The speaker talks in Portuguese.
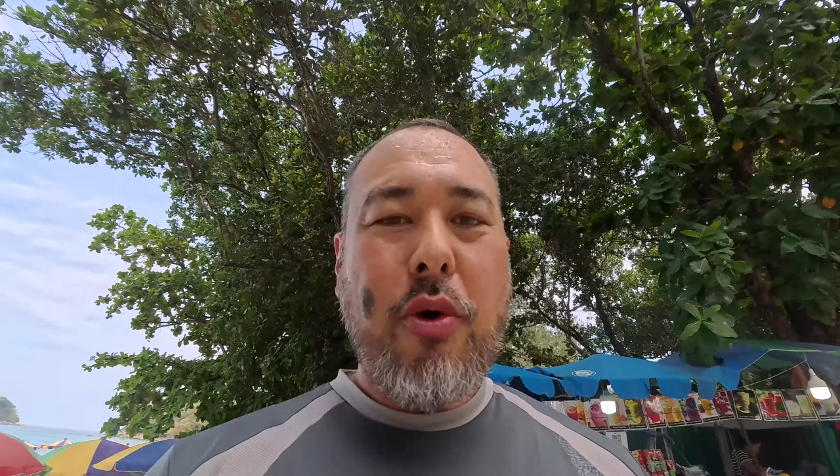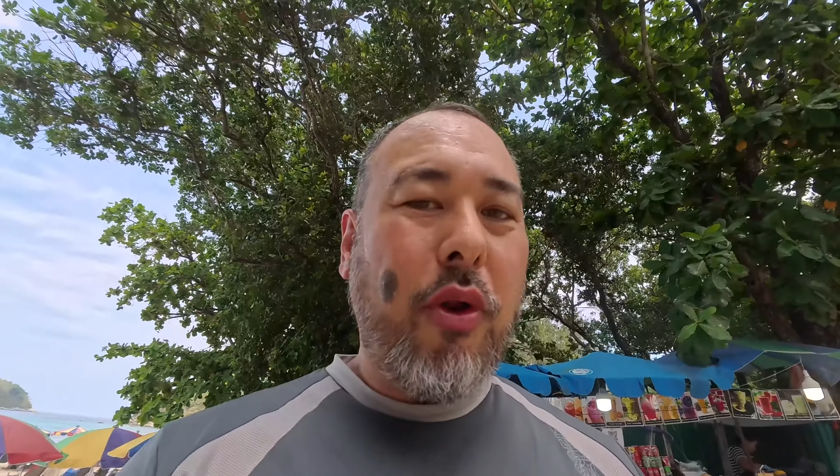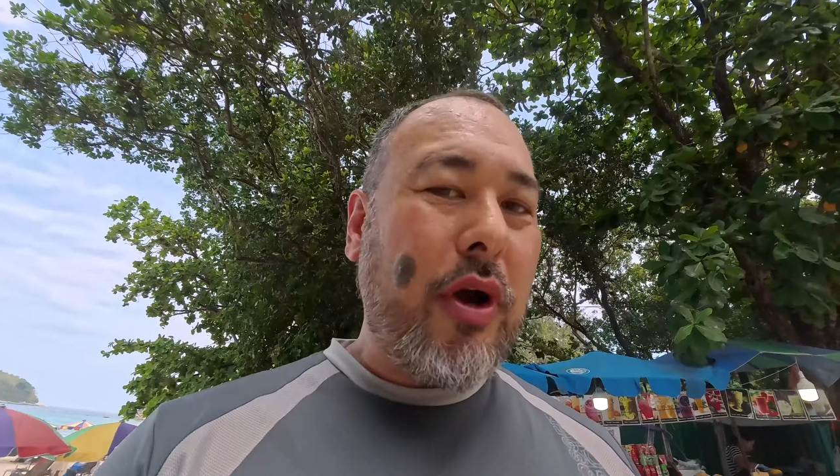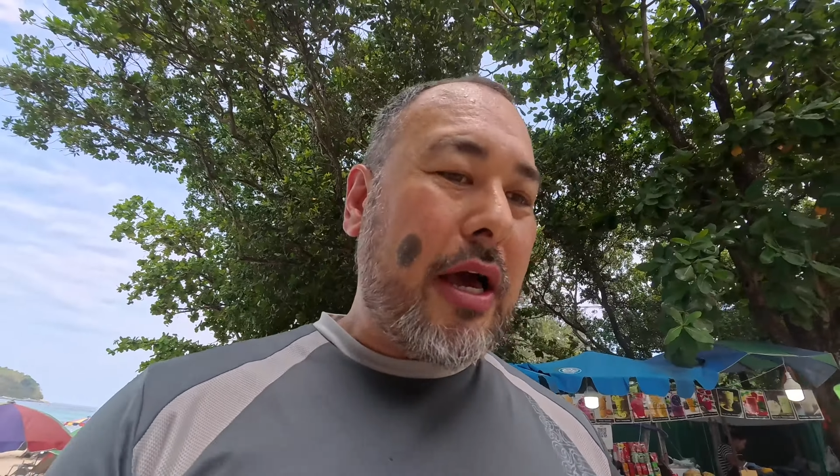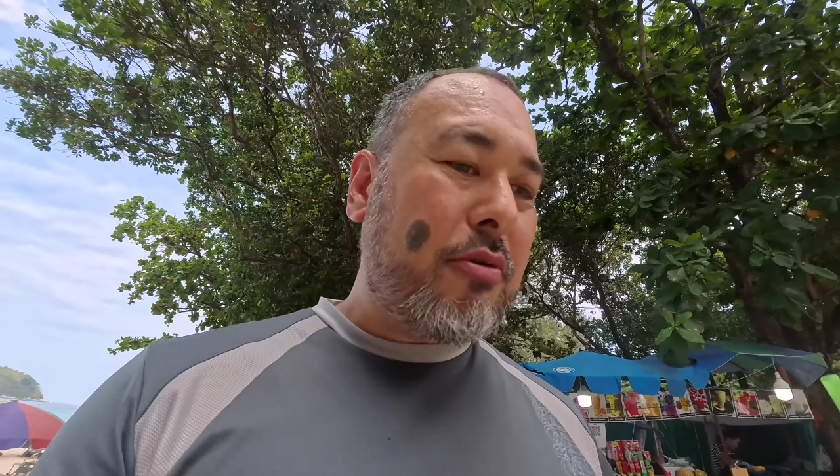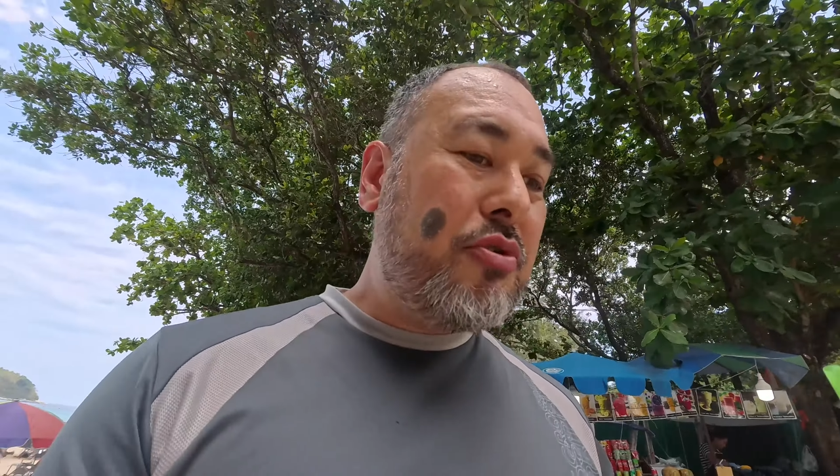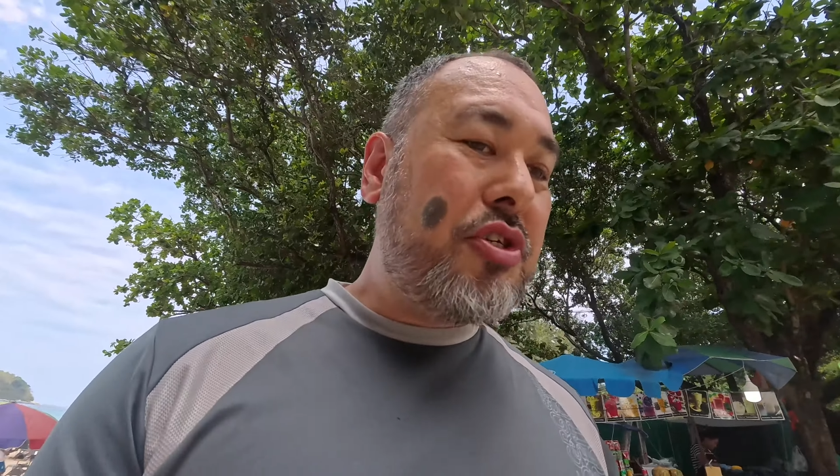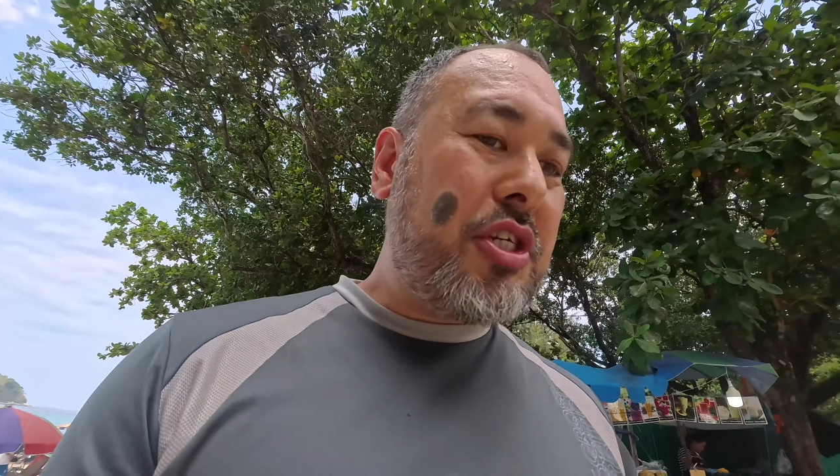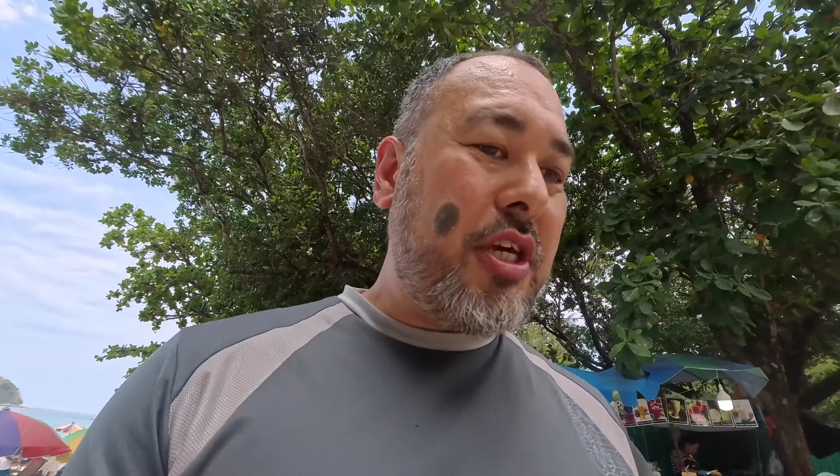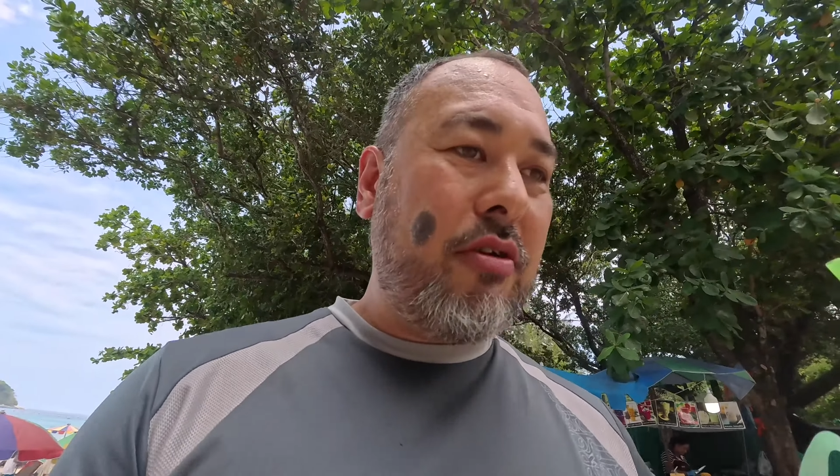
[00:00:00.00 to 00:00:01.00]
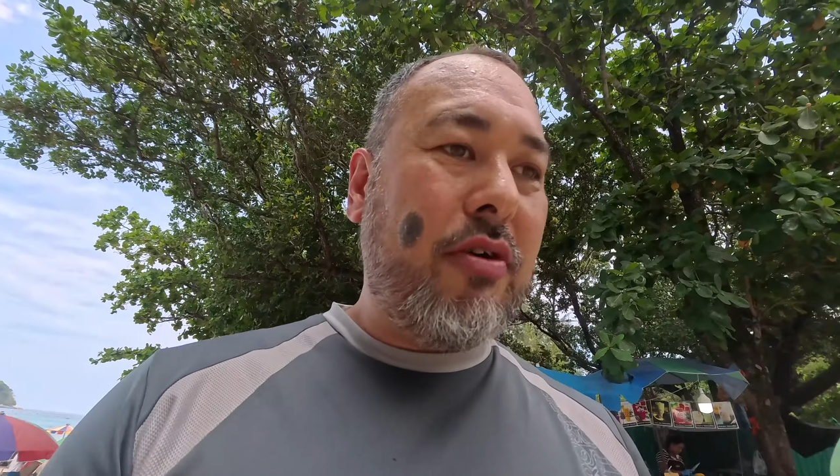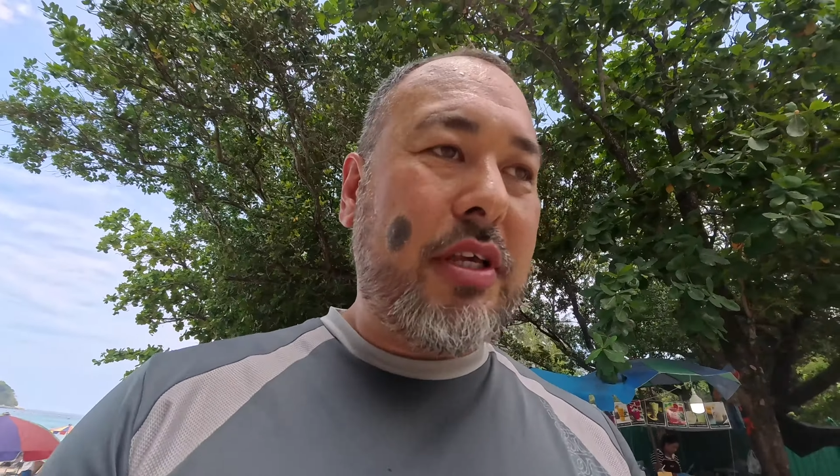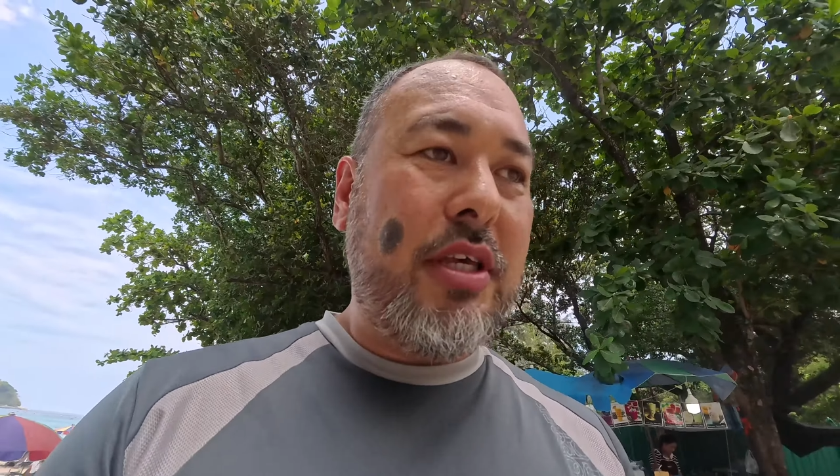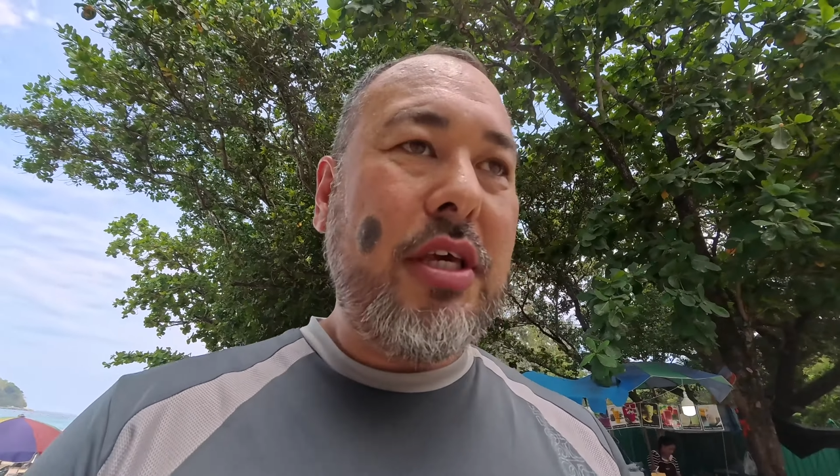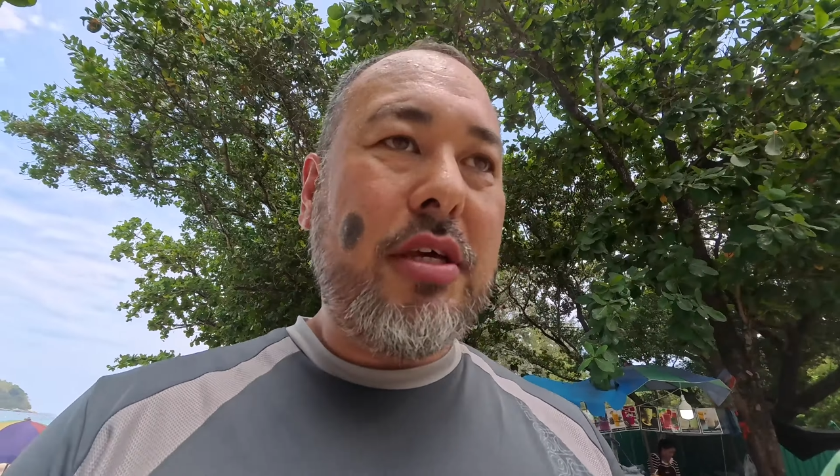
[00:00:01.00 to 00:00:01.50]
Colocaram um gelo
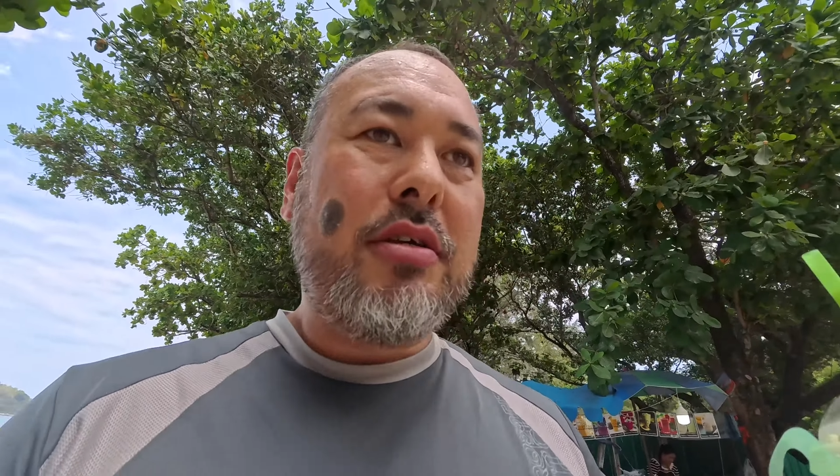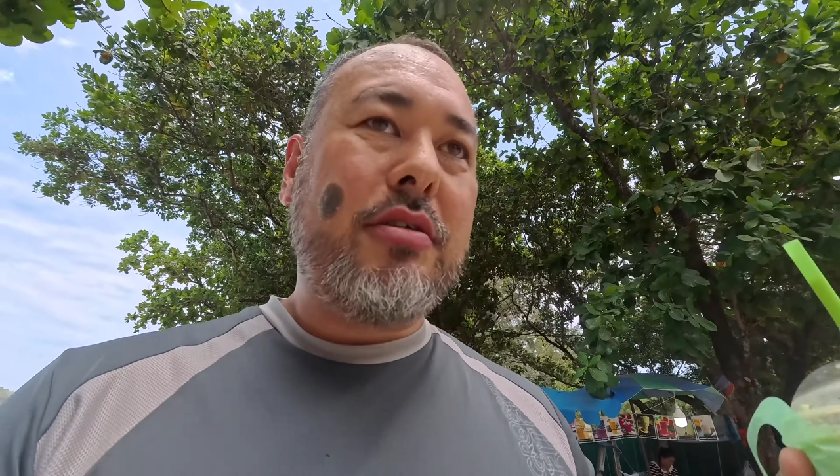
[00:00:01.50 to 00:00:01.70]
aqui